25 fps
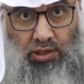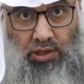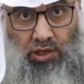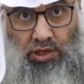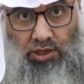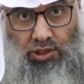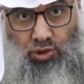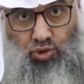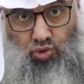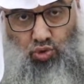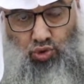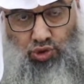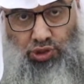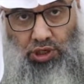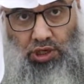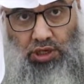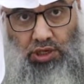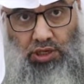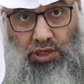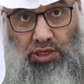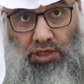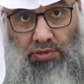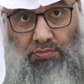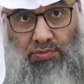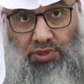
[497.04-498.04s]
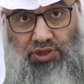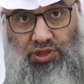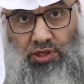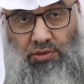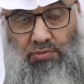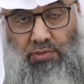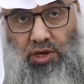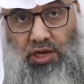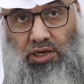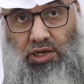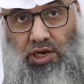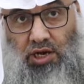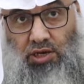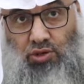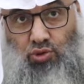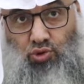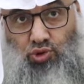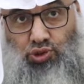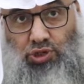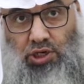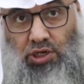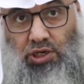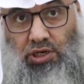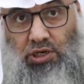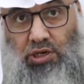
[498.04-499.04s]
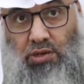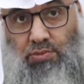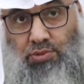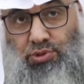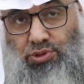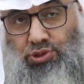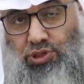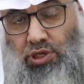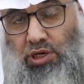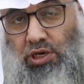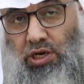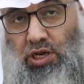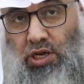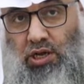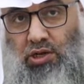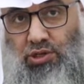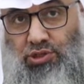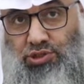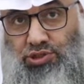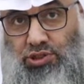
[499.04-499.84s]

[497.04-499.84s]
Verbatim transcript: يعني تصلي مثل ما كان يصلي النبي صلى الله عليه